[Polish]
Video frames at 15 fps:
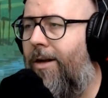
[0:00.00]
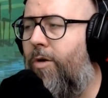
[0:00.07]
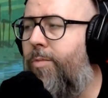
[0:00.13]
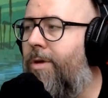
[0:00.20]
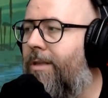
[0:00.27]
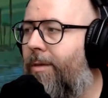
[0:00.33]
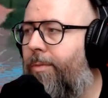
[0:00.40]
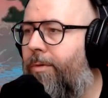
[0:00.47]
Ja
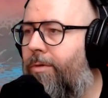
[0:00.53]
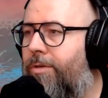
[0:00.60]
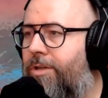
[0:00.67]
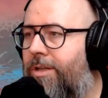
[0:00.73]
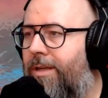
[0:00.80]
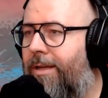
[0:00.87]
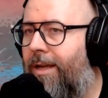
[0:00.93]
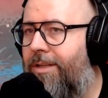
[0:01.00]
lubię to
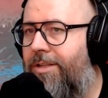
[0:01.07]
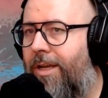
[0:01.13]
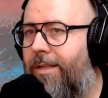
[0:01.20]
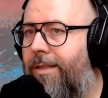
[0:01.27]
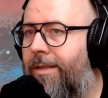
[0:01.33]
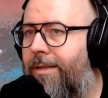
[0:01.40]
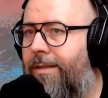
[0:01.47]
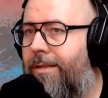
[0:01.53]
połączenie
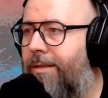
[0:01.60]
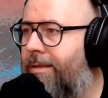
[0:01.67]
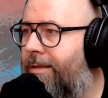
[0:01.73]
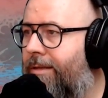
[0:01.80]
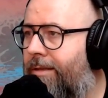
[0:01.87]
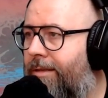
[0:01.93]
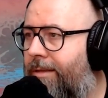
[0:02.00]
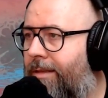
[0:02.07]
karcianek
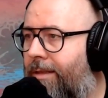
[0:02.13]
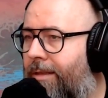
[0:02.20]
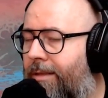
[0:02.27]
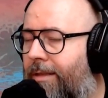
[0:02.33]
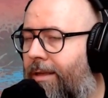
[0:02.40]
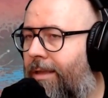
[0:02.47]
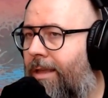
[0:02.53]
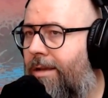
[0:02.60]
i,
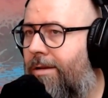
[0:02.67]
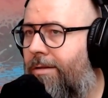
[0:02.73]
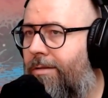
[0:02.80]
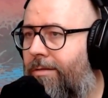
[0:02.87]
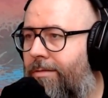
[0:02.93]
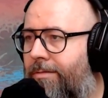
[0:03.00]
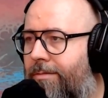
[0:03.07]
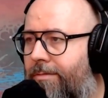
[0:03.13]
i
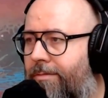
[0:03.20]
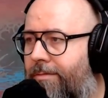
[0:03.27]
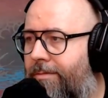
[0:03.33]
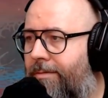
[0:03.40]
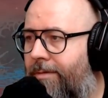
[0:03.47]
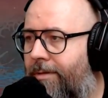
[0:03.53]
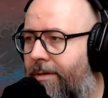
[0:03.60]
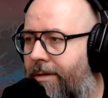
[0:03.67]
takiego
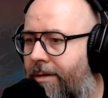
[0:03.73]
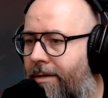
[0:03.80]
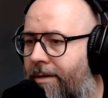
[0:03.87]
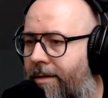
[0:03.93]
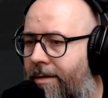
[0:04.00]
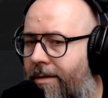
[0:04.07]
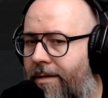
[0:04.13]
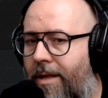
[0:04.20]

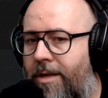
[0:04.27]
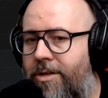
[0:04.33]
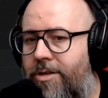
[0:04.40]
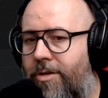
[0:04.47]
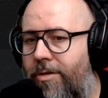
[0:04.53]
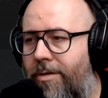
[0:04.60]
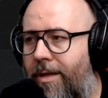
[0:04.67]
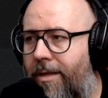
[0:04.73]

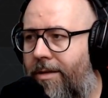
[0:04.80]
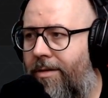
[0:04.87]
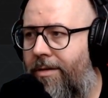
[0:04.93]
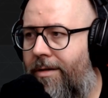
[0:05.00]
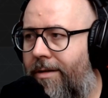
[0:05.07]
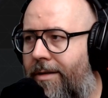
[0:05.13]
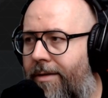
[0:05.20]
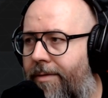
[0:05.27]
dungeona
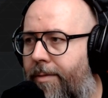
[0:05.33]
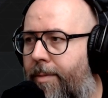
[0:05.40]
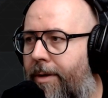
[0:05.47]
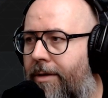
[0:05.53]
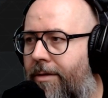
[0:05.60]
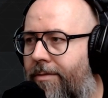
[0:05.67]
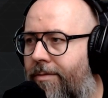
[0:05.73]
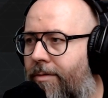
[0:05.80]
trochę, nie wiem
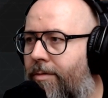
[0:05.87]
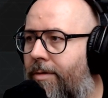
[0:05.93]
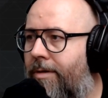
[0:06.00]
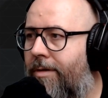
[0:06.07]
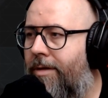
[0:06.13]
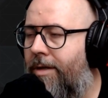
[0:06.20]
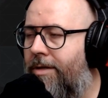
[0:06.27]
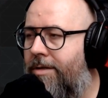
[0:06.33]
jak to w
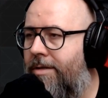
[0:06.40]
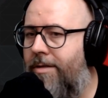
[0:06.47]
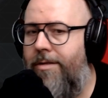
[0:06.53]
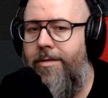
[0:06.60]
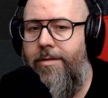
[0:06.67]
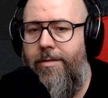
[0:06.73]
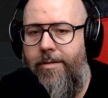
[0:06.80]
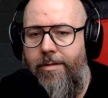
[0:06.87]
ogóle
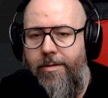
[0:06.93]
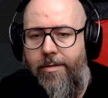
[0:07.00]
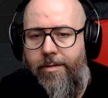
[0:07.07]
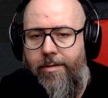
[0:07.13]
określić.